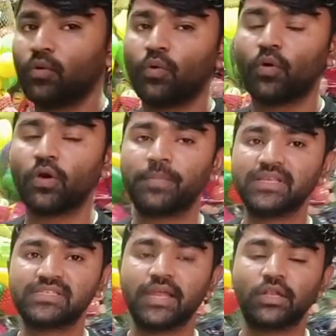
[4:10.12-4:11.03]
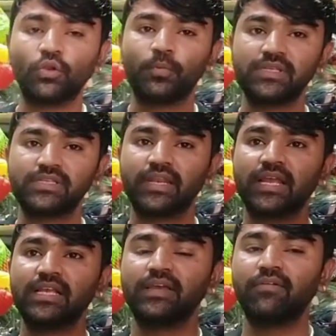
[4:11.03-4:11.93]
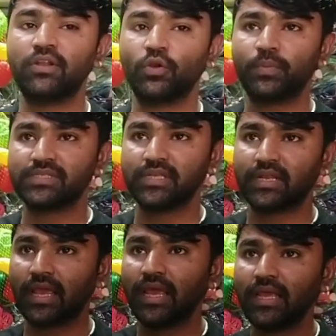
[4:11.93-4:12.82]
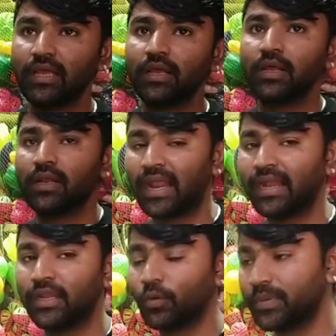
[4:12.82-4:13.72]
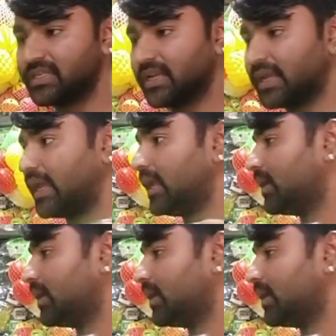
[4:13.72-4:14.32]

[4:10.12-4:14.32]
ஒரு பீஸ் எயிட்டி ருபீஸ் இருக்குது செவன்ட்டி ருபீஸ் இருக்குது நைன்ட்டி ருபீஸ் இருக்குது